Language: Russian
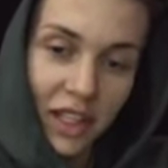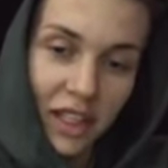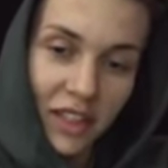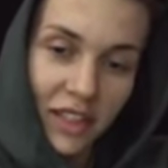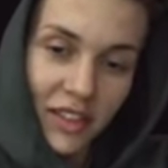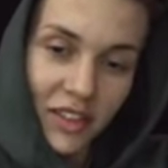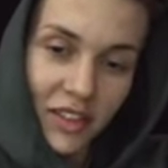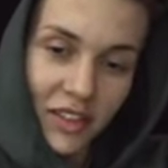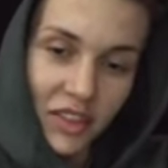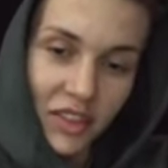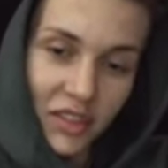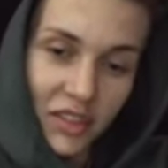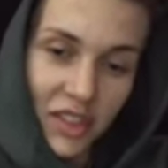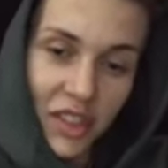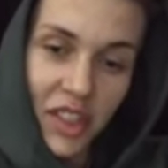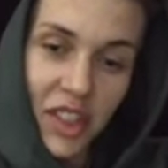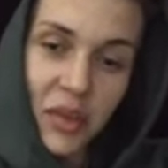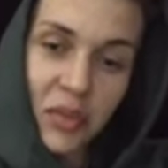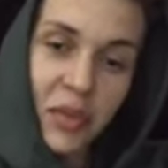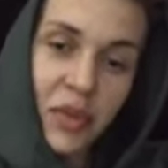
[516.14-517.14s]

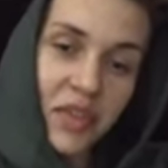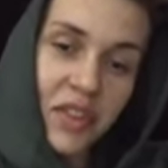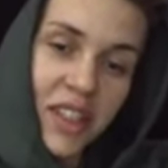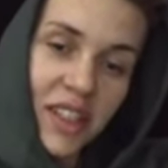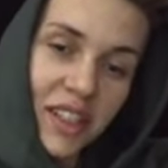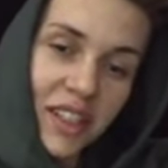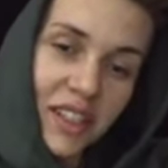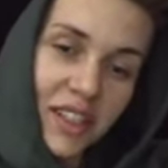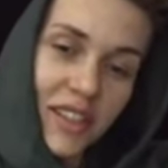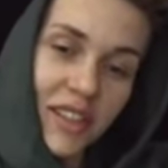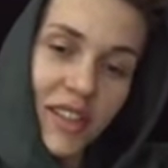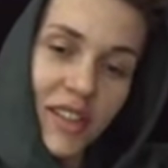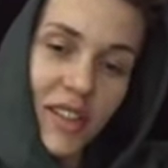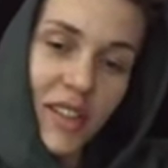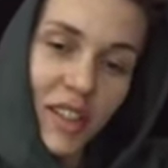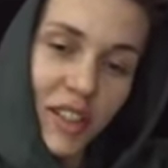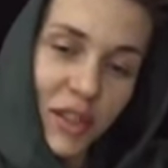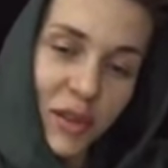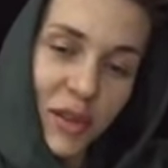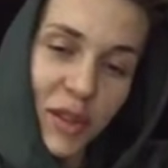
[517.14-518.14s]
Вы не поверите, но
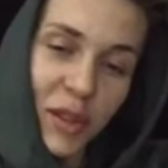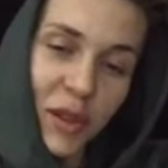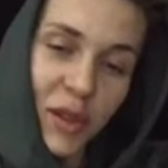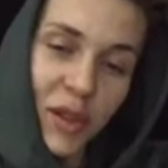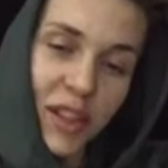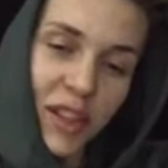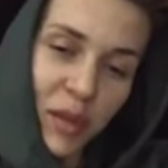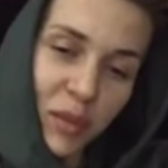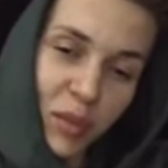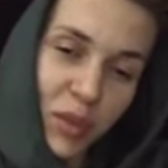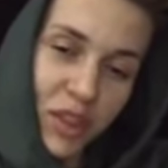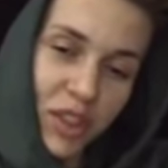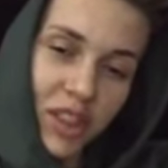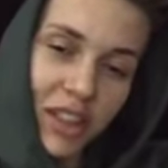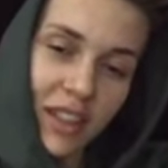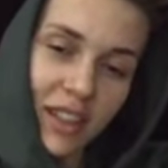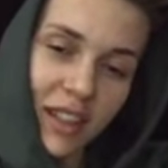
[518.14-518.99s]
даже у такой лапочки,